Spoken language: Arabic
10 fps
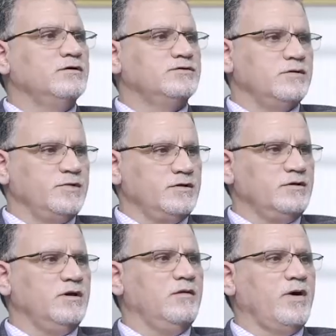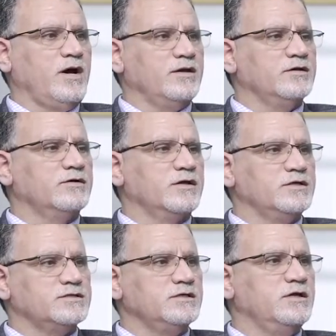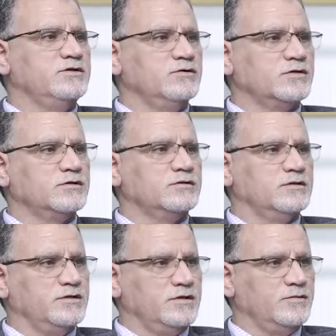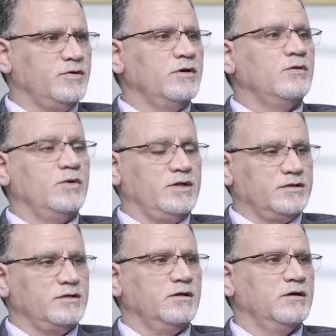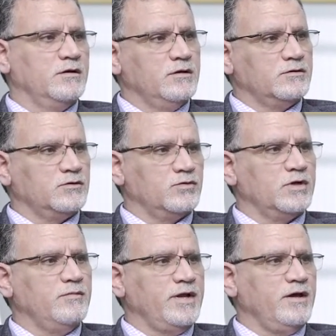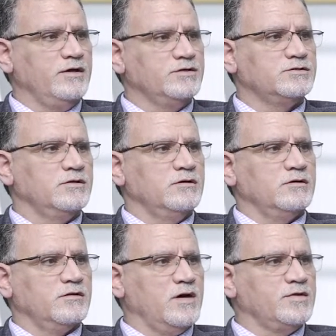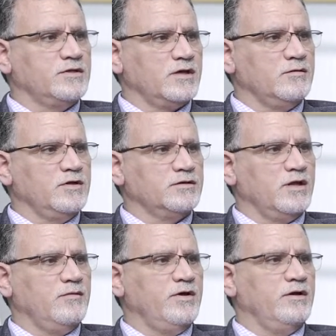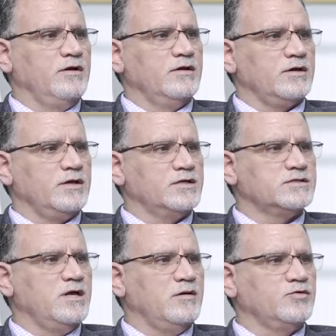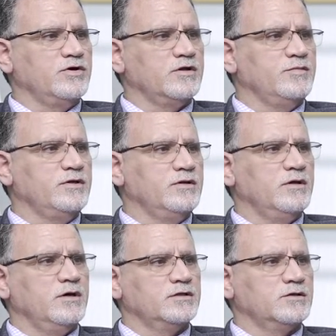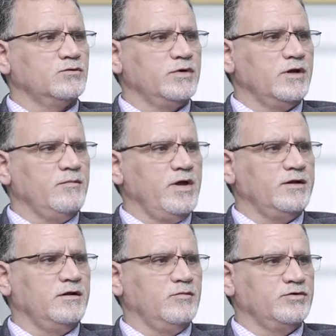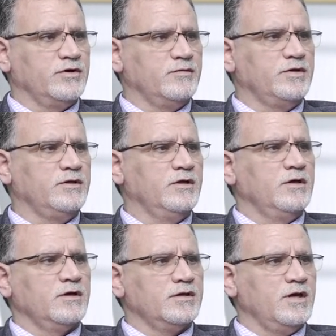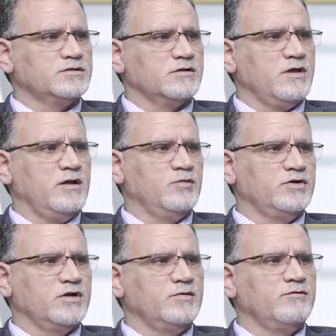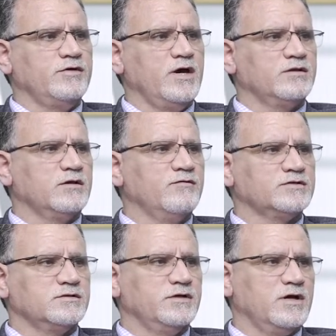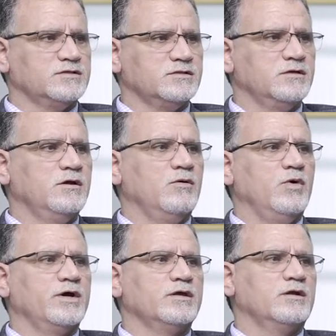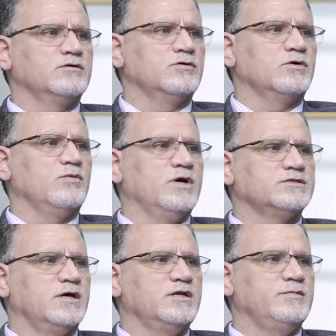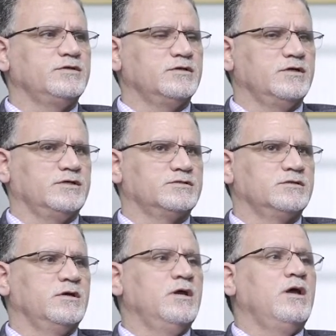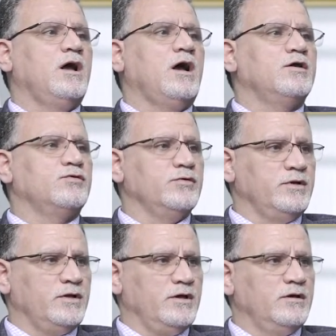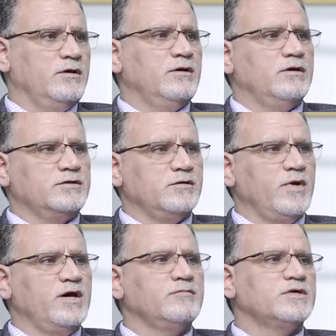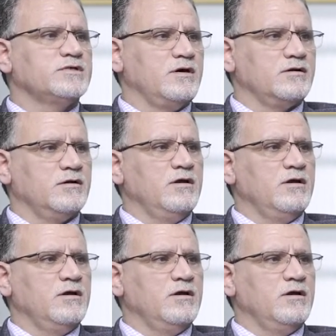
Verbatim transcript: جميع المعايير الرئيسية لجودة التدريب والتي هي تطوير المناهج نظام التقييم للطلبة قياس أداء المدربين التطوير المهني للمدربين قياس رضاء المدربين في نهاية كل فصل دراسي وأخيرا طرق وأساليب التدريس حيث أن اعتماد مسار